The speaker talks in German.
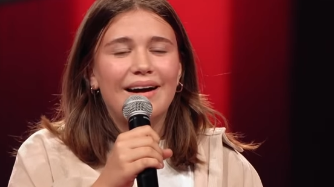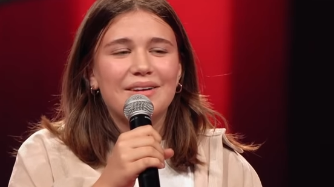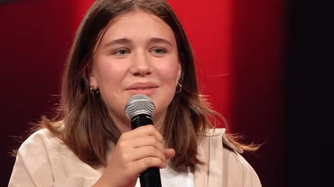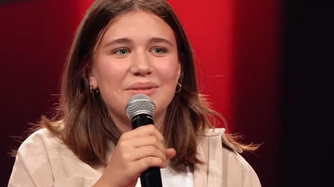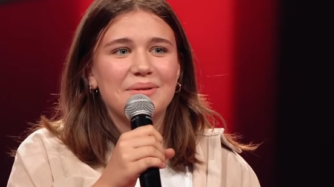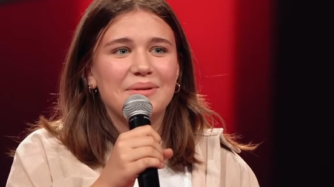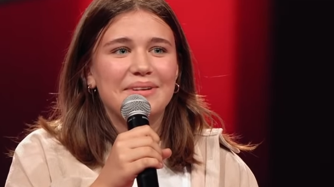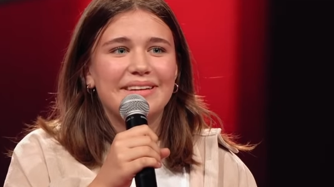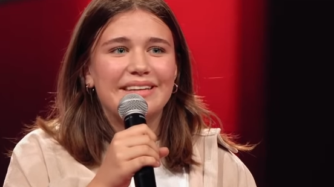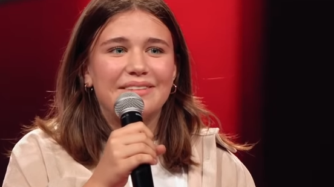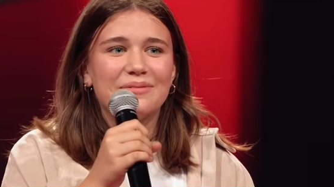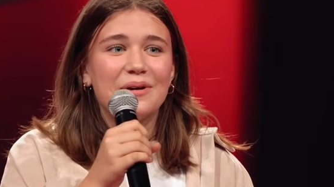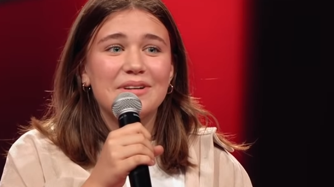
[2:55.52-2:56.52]
Also
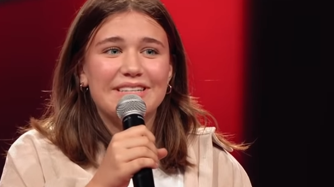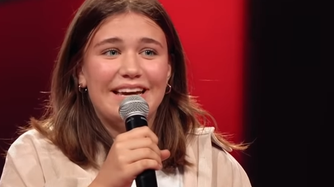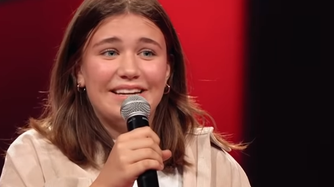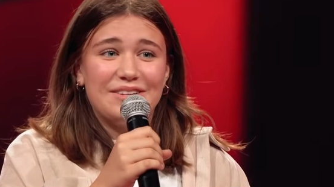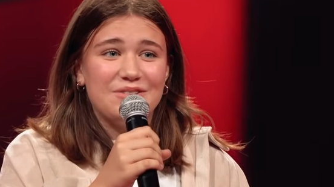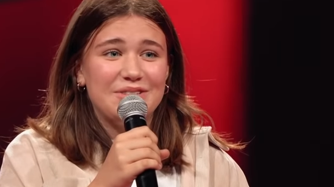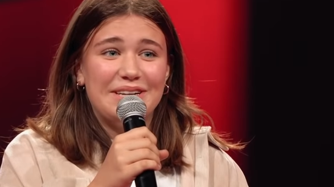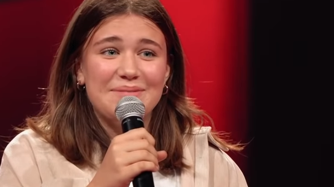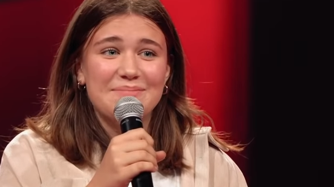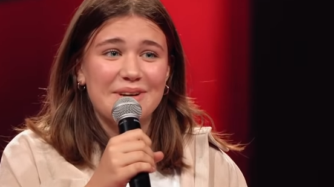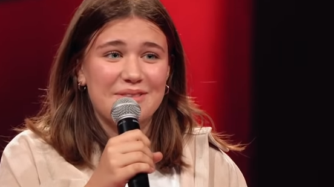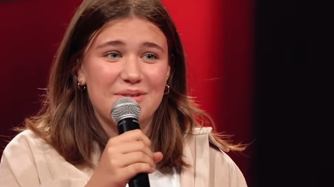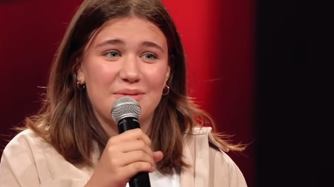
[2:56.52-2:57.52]
ich wollte eigentlich schon
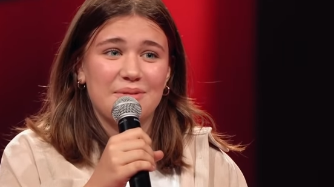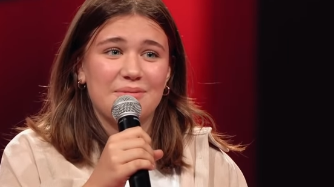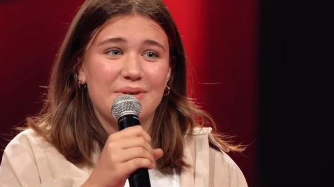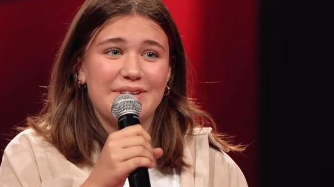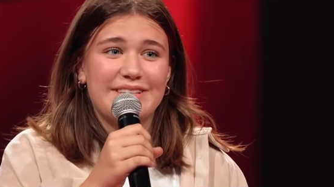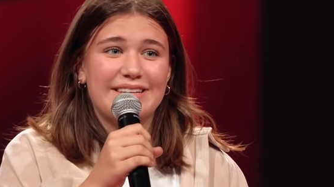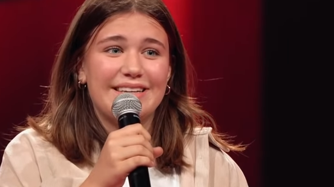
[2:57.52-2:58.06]
immer zu The Voice